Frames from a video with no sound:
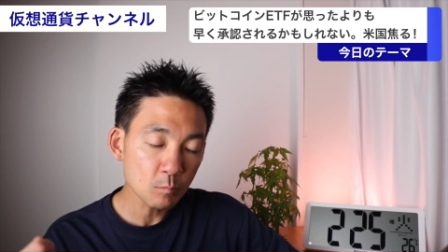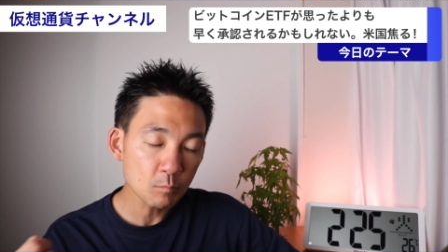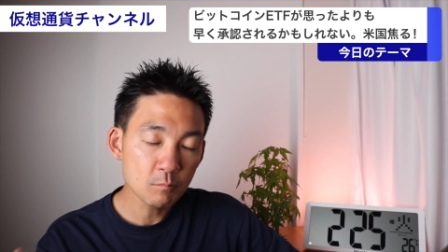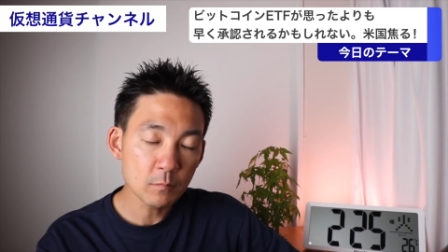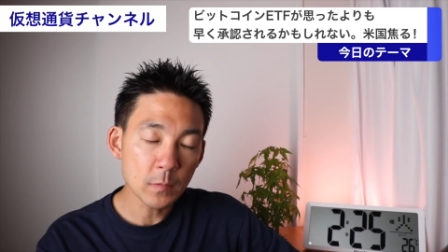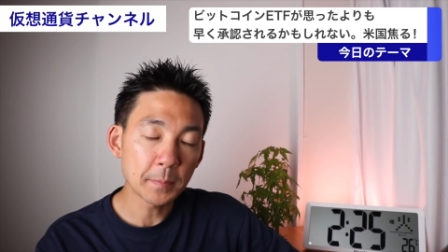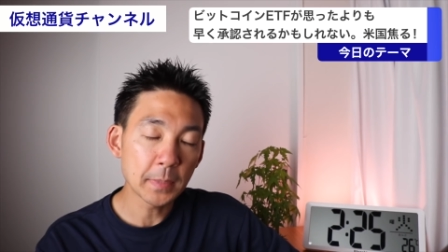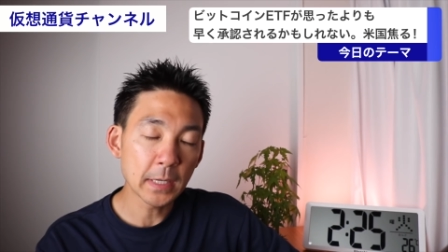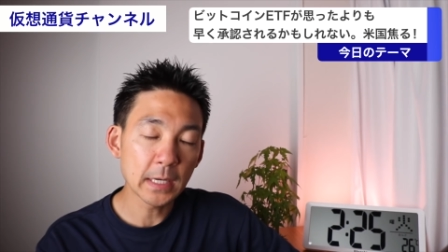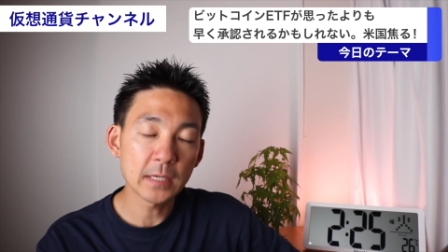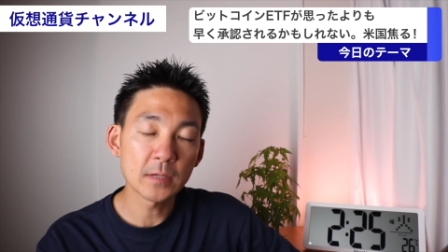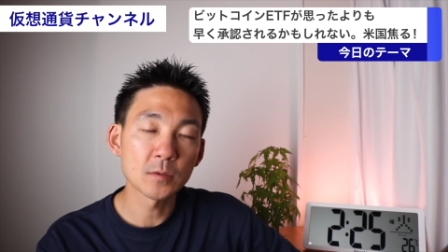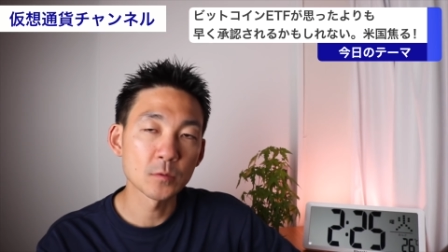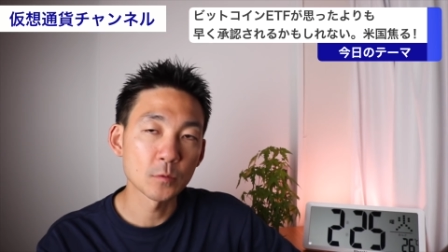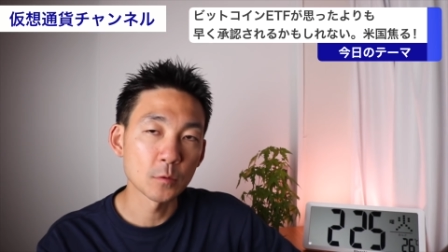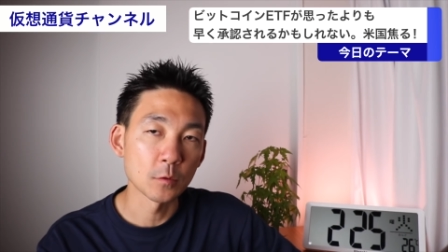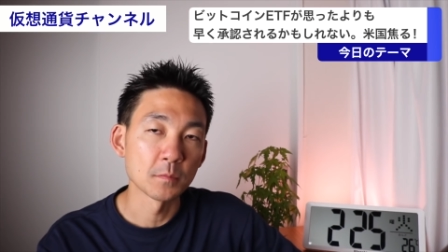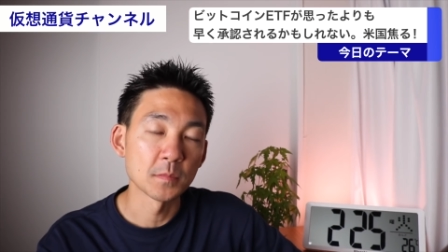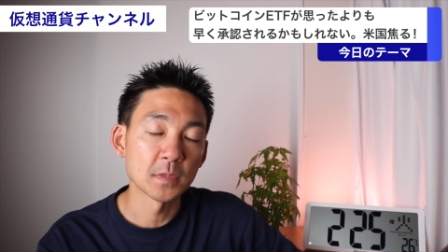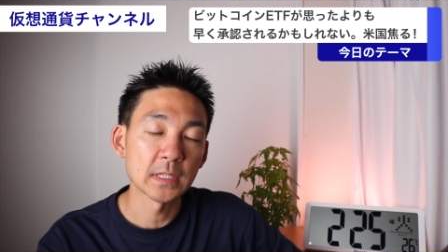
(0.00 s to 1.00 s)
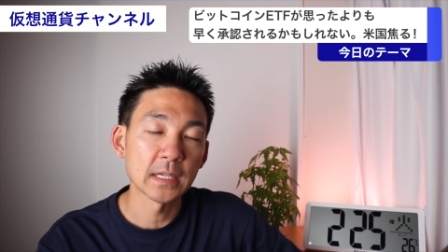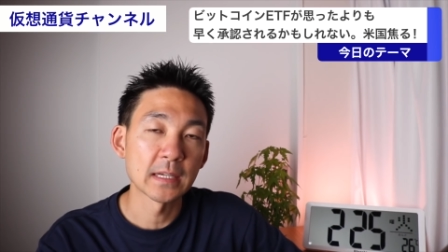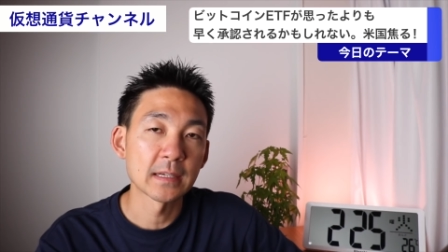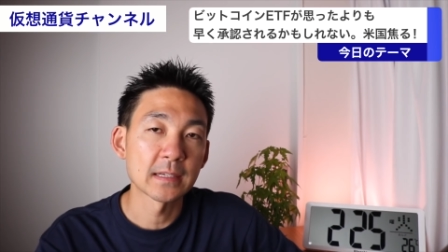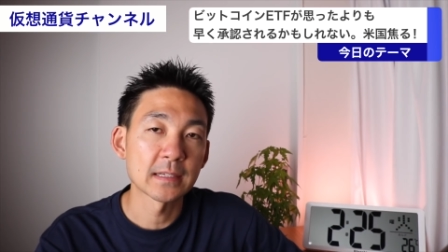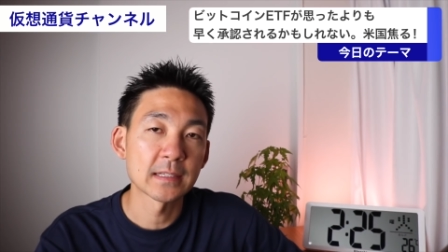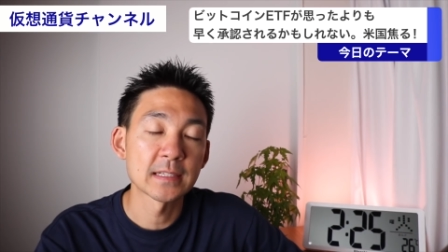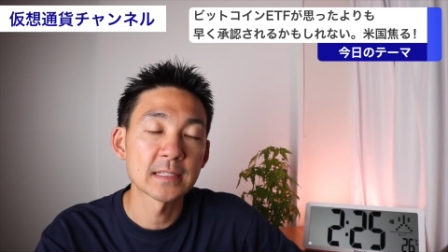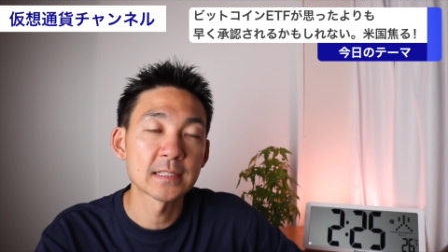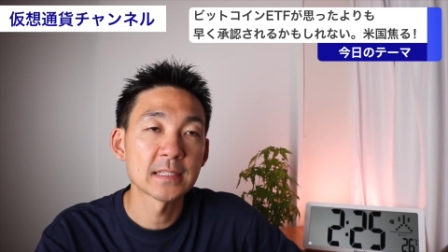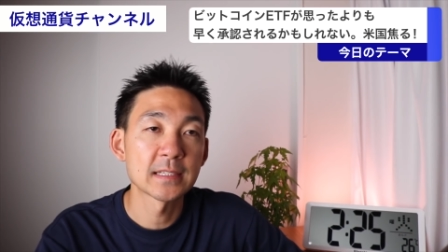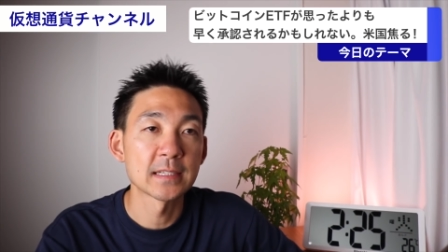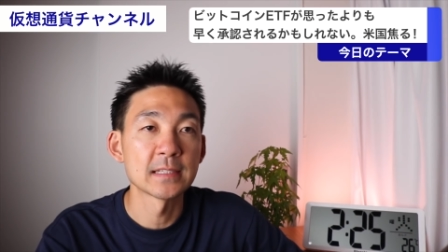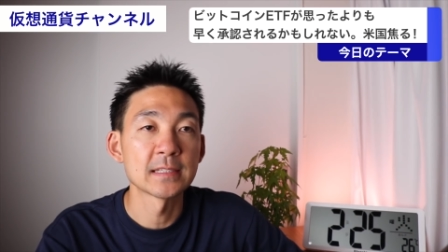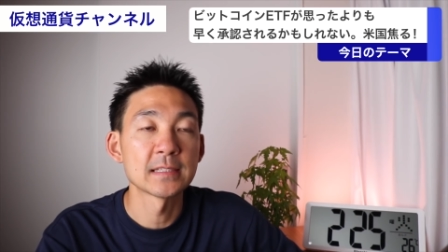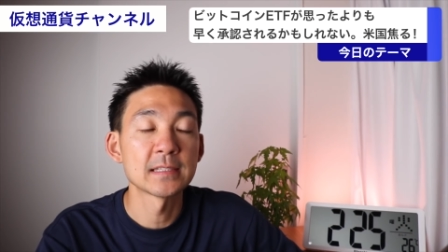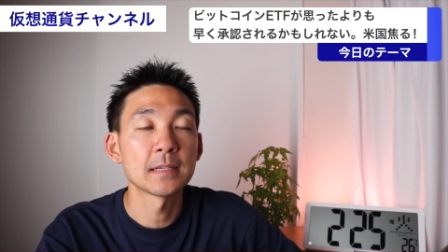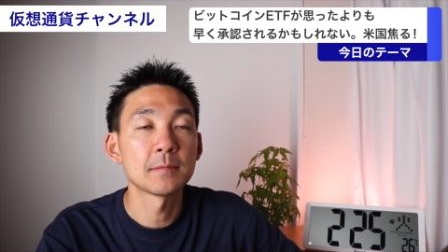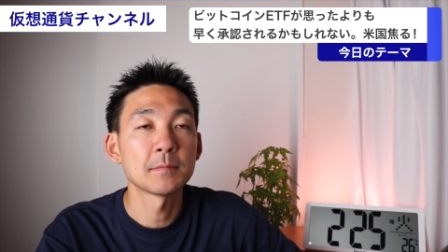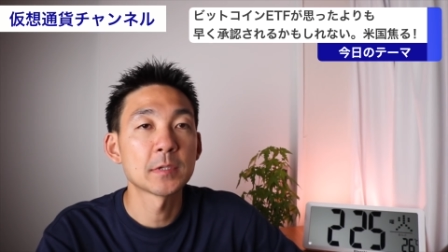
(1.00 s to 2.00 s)
まあ、パイロットみたいな形でで
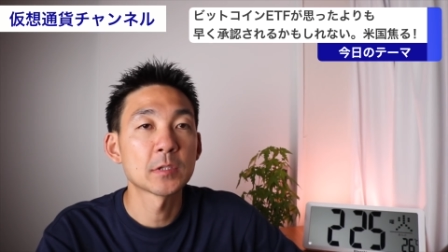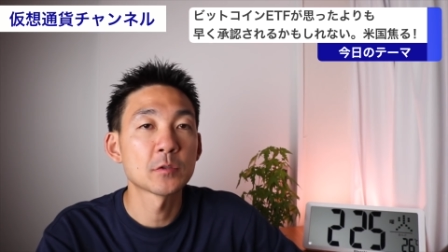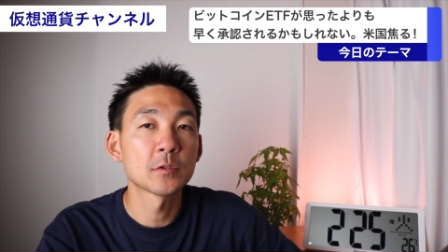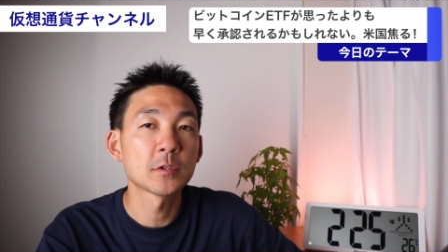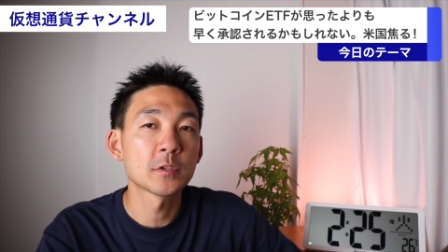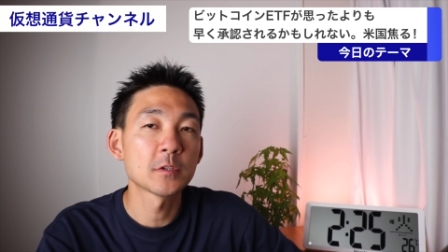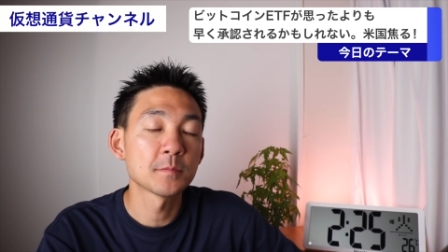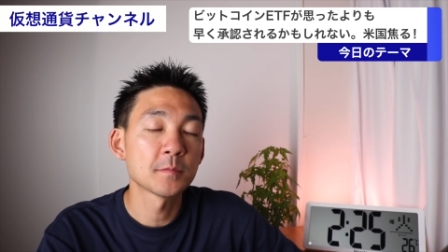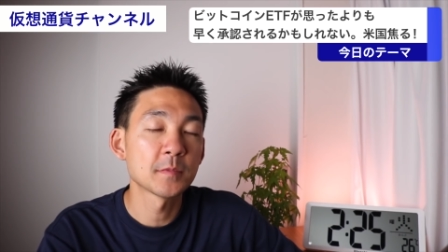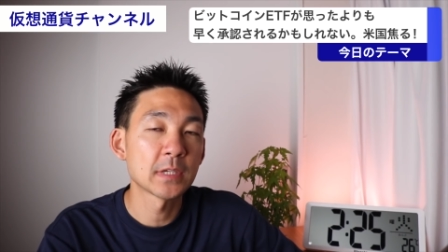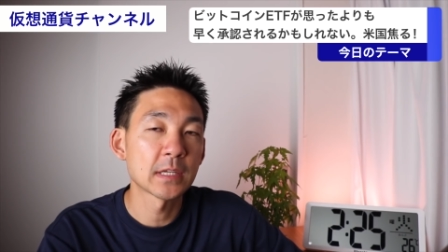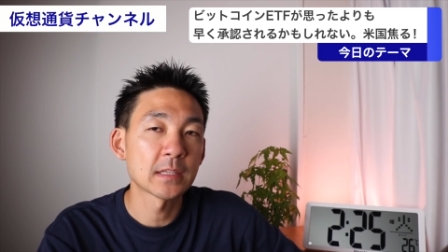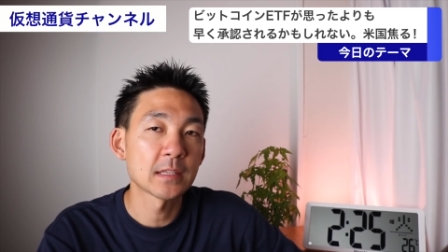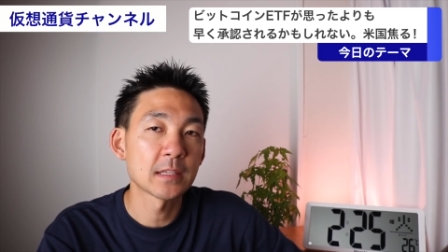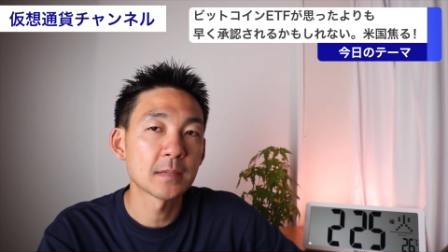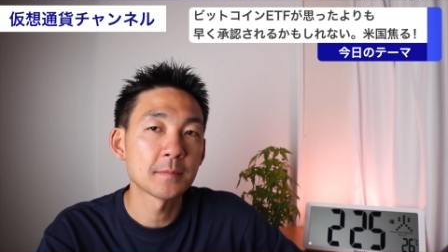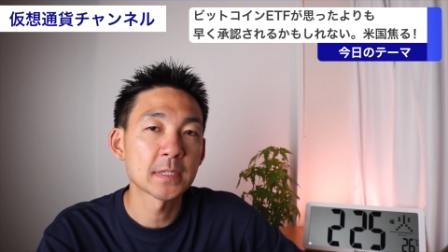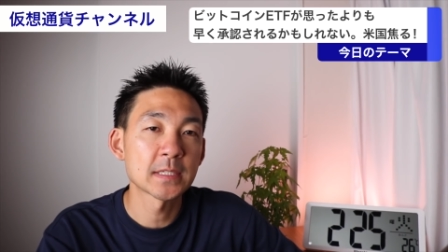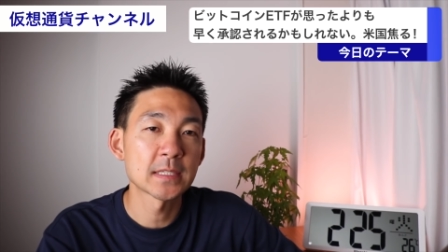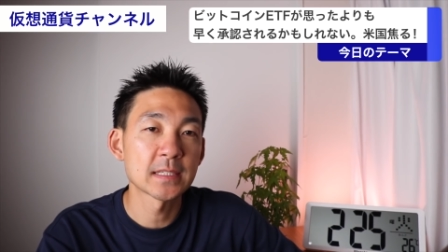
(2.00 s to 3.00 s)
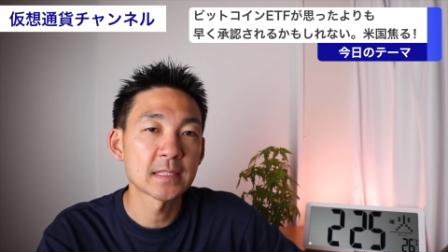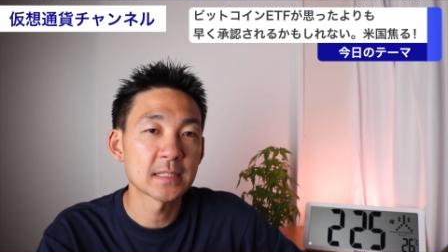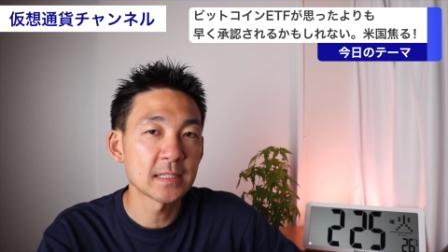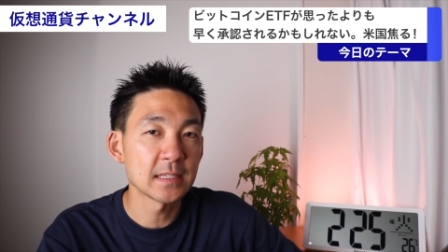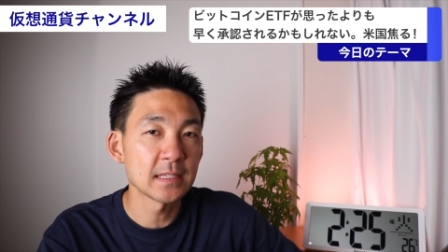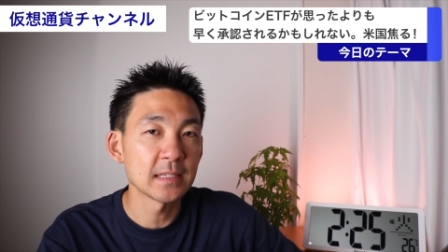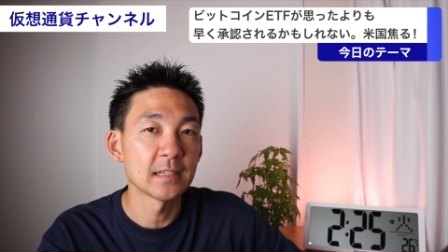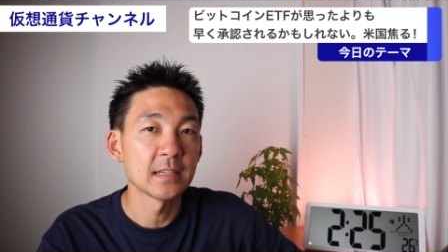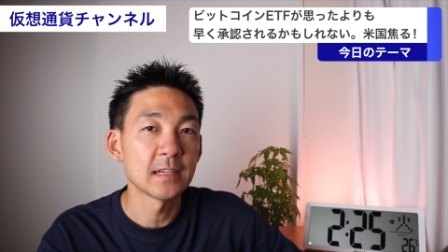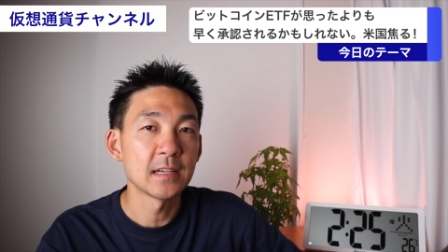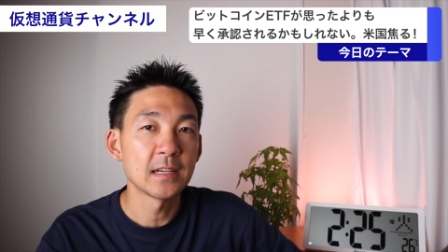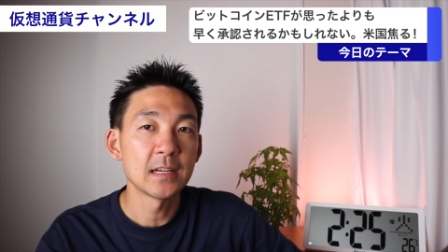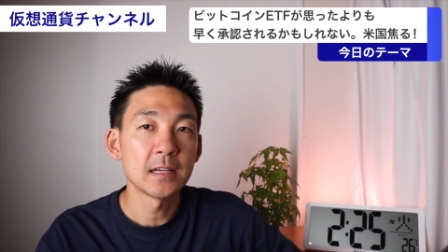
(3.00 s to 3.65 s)
すね、まあ、取り組みをやっていましたし、